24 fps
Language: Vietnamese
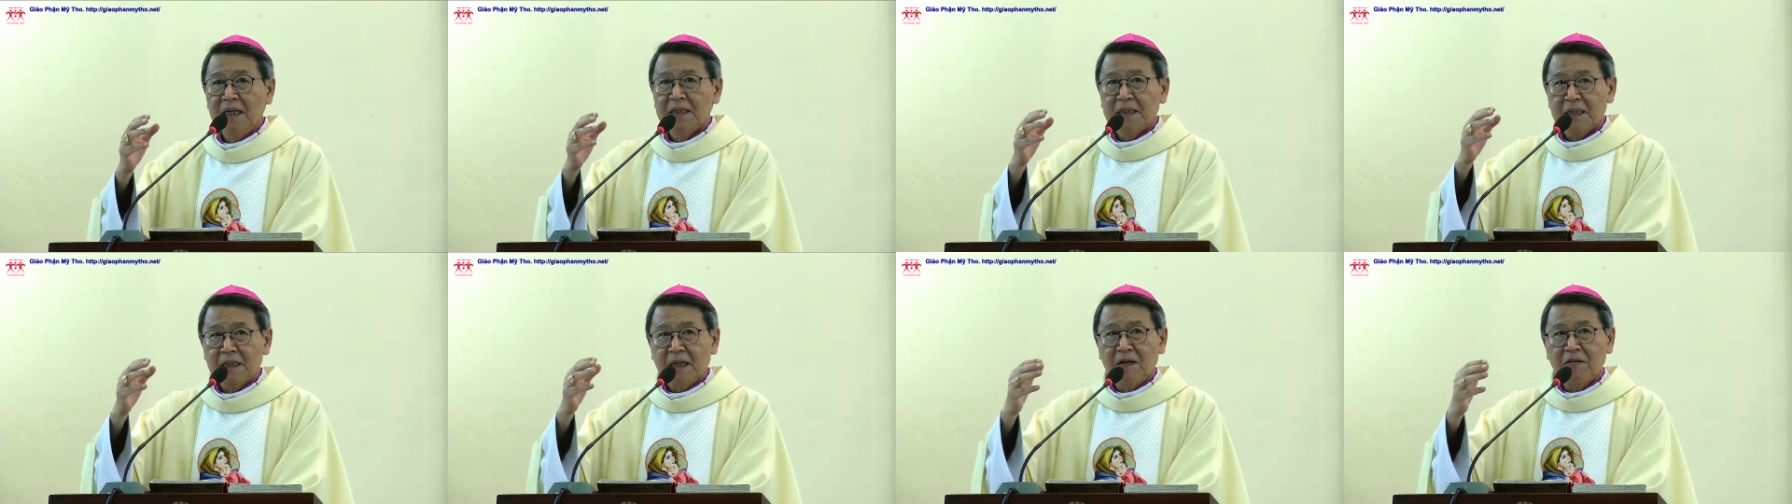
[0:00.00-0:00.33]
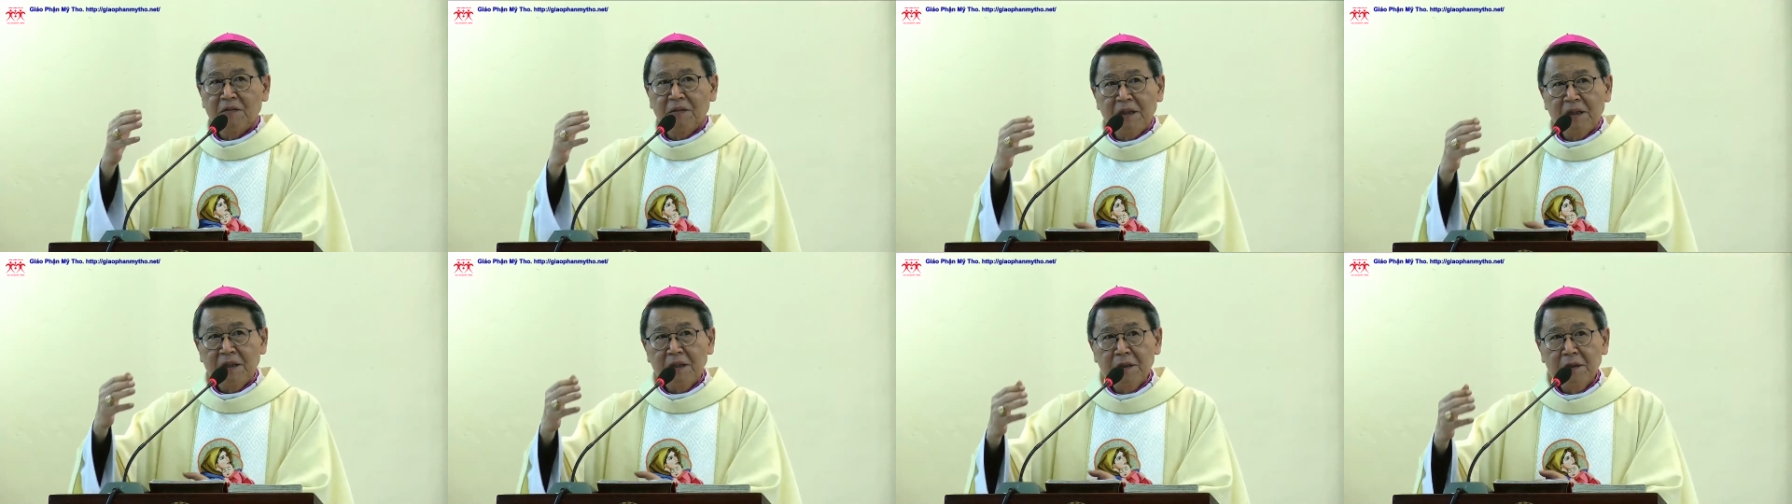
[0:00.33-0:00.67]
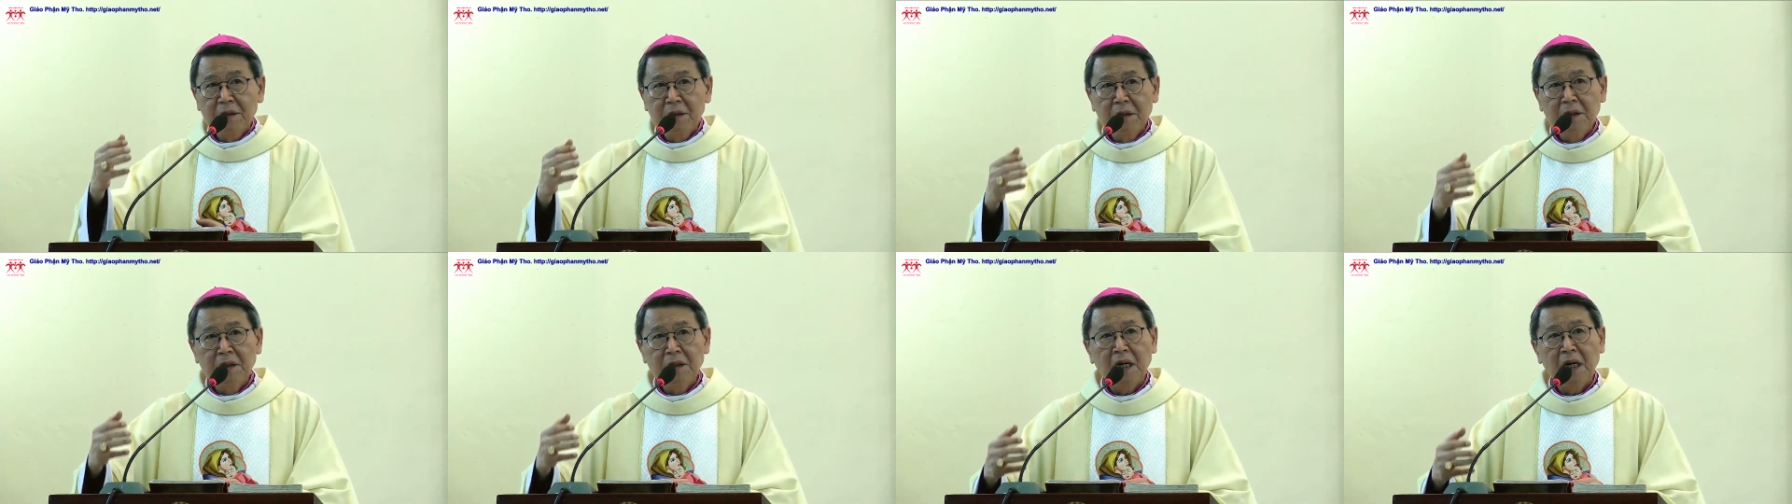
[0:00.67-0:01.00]
thì ông ấy
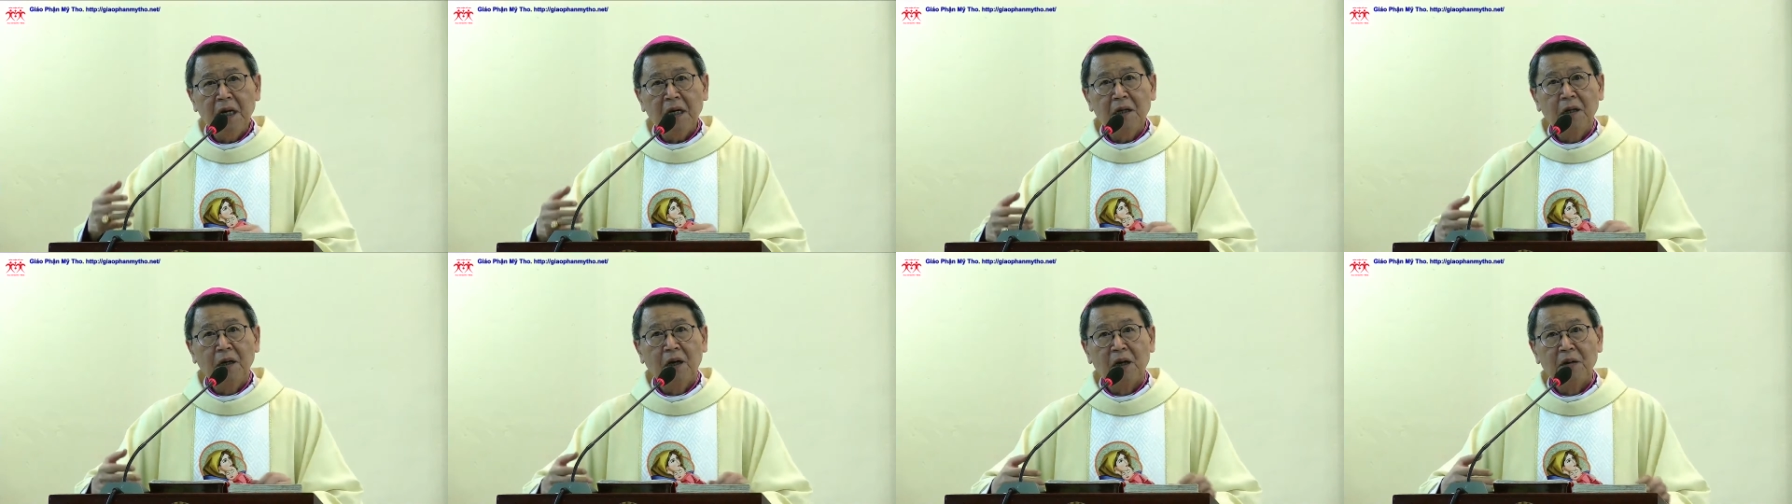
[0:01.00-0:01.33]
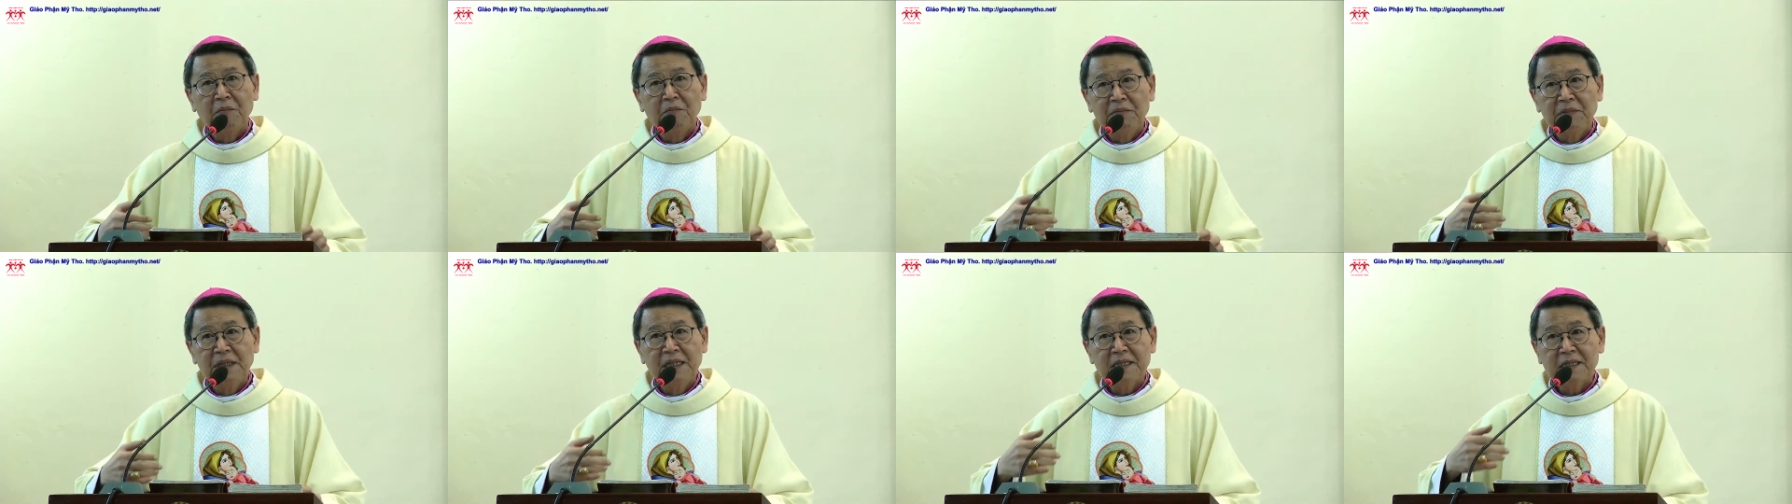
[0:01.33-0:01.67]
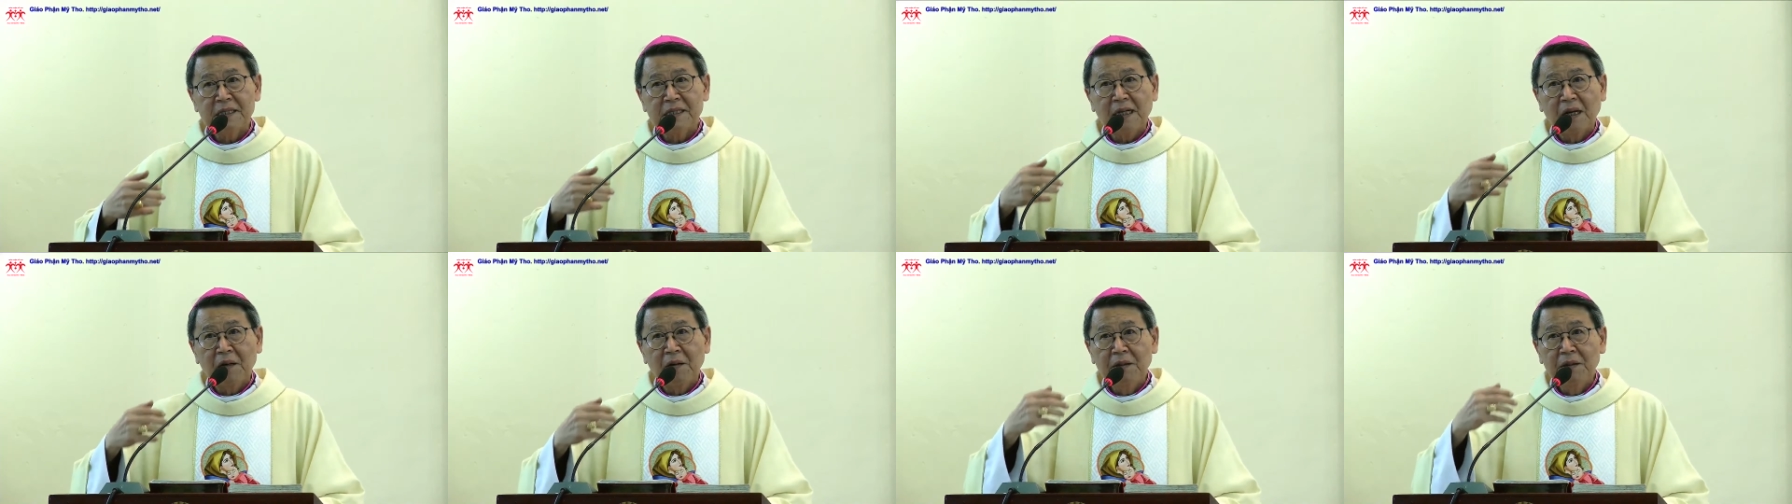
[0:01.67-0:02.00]
rước hòm bia
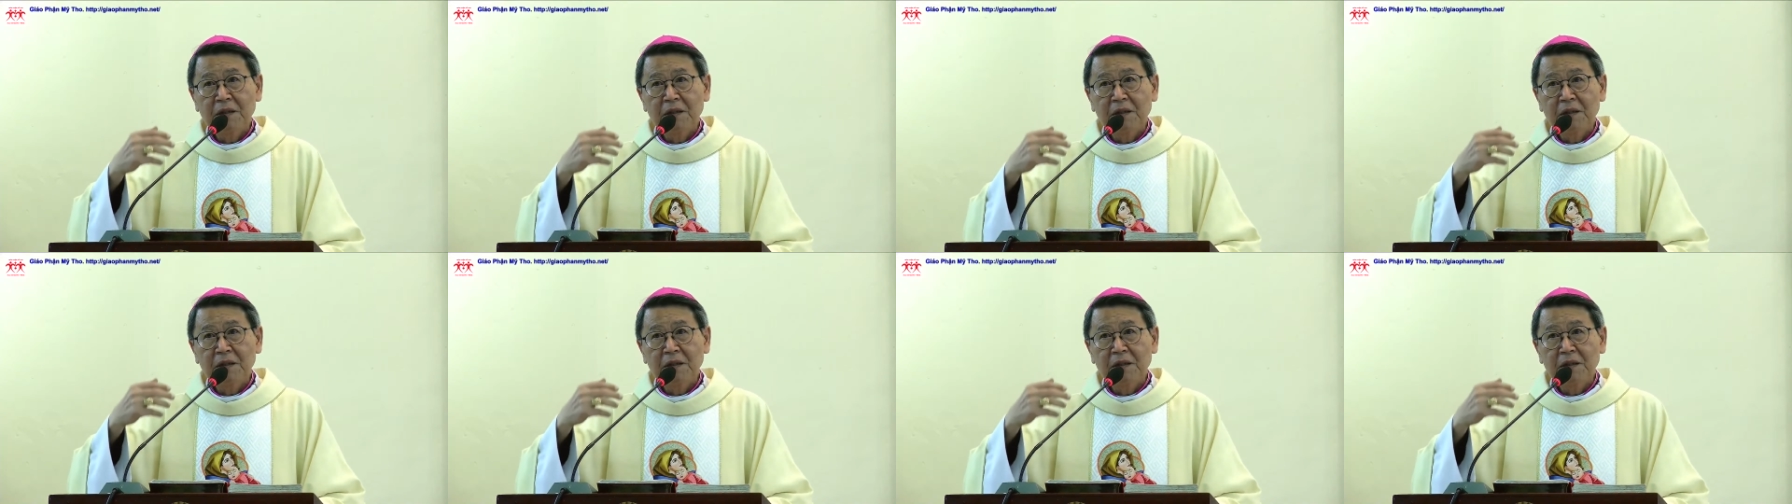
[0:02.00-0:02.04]
giao